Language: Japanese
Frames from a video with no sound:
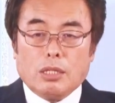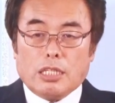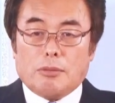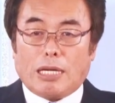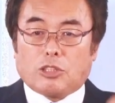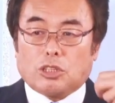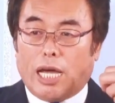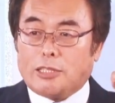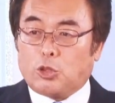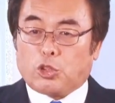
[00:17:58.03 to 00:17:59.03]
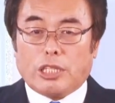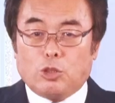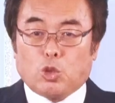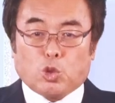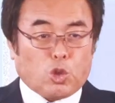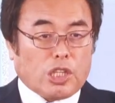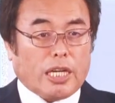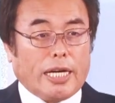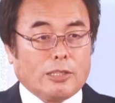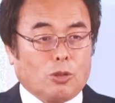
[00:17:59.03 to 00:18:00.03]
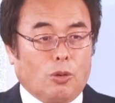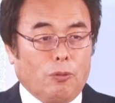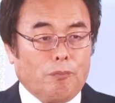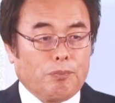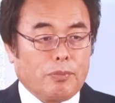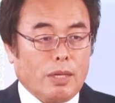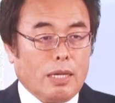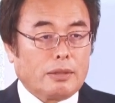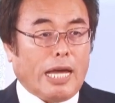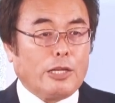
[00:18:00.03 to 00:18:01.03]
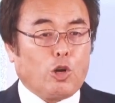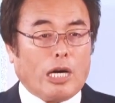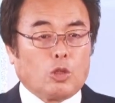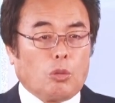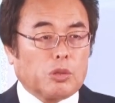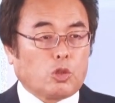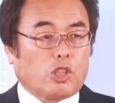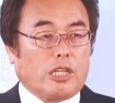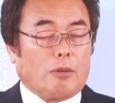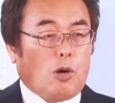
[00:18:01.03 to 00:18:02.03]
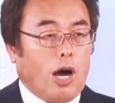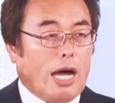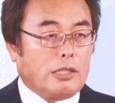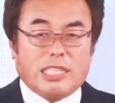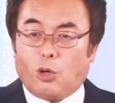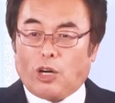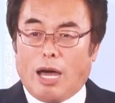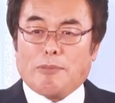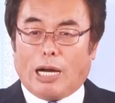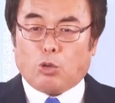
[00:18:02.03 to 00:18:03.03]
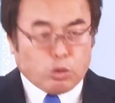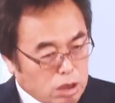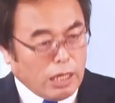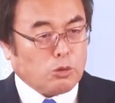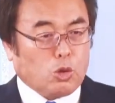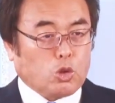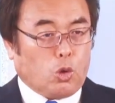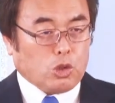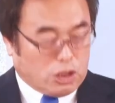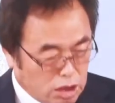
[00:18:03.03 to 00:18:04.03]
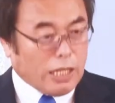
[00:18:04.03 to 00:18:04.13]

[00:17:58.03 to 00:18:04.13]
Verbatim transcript: 今伝える時に言うことを聞かないと太陽が昇る時にはもう硫黄の雨が降ってくることを知ってい